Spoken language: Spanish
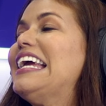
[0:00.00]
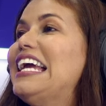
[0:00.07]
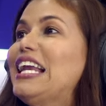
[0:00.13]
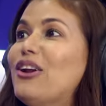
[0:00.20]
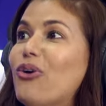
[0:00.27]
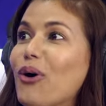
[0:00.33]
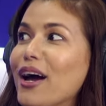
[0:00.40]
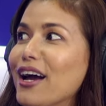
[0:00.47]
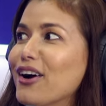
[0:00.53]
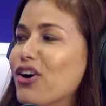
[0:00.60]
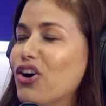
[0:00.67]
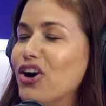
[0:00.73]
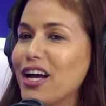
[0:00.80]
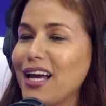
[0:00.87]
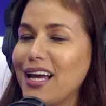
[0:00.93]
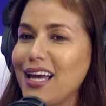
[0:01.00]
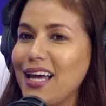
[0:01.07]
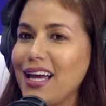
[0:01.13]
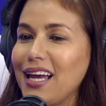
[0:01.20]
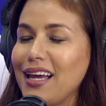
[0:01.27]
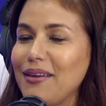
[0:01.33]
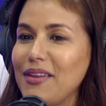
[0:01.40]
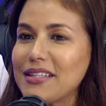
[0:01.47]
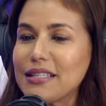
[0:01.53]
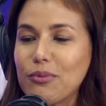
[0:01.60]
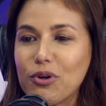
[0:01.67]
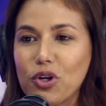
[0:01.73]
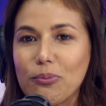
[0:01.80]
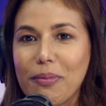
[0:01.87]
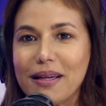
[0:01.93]
y luego eh, dicen,
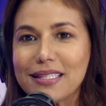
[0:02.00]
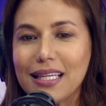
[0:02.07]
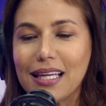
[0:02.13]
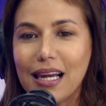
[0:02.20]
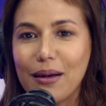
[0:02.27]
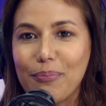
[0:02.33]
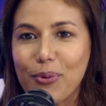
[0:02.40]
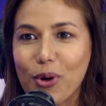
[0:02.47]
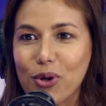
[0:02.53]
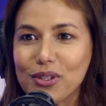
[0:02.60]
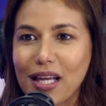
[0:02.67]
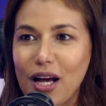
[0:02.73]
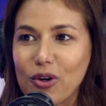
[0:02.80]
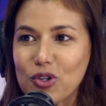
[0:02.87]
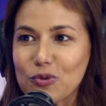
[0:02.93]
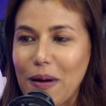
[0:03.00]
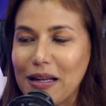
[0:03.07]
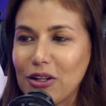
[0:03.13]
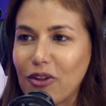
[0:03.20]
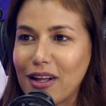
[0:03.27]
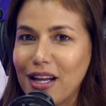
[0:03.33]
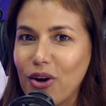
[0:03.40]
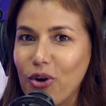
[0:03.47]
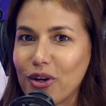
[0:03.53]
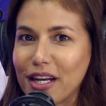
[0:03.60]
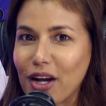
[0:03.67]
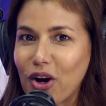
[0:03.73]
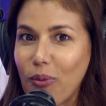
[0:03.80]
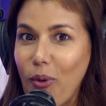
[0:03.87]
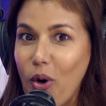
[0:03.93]
bueno, va a ser el prota Osvaldo de León. Y
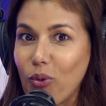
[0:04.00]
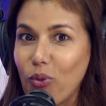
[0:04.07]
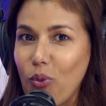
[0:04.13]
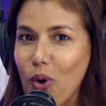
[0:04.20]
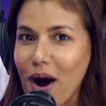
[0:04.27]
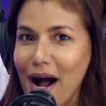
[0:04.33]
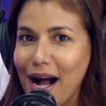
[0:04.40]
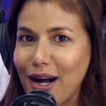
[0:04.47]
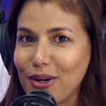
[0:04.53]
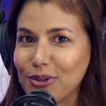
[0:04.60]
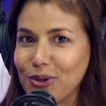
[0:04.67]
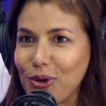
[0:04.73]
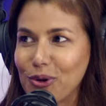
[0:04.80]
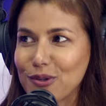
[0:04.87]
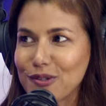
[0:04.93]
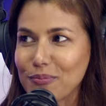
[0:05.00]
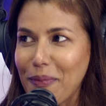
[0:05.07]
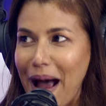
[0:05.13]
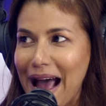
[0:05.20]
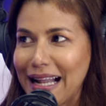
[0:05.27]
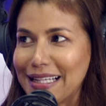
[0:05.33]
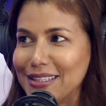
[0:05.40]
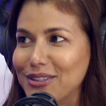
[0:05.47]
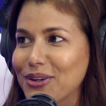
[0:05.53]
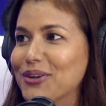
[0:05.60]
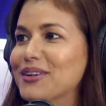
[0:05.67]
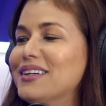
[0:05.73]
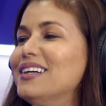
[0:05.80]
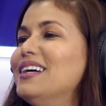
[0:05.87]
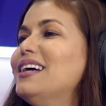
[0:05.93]
era como, wow,
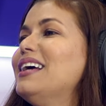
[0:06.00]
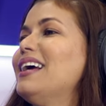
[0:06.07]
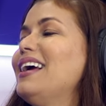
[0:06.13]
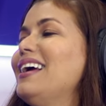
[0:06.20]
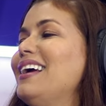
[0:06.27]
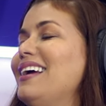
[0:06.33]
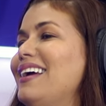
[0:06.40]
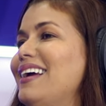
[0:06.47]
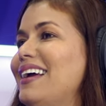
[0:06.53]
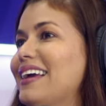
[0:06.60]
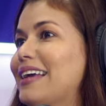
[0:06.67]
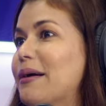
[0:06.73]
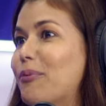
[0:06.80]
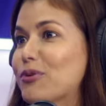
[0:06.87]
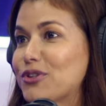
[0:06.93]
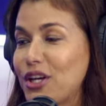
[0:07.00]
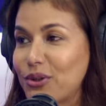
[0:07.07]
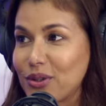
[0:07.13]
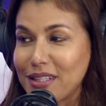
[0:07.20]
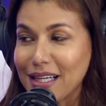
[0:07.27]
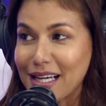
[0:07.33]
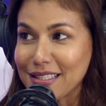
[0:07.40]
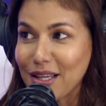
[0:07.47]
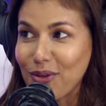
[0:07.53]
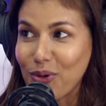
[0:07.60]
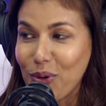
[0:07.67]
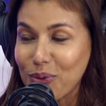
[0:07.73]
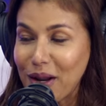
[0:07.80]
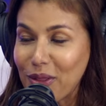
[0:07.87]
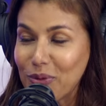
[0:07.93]
Osvaldo. Eh, que por cierto está casado
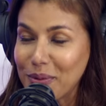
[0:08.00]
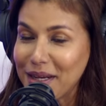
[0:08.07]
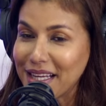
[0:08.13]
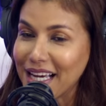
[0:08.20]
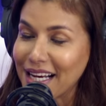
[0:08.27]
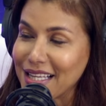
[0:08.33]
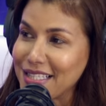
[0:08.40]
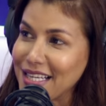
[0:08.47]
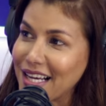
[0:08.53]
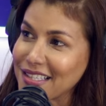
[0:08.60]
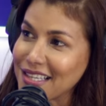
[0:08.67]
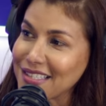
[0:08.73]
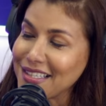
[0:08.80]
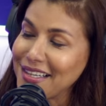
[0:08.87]
con una dominicana, chicas,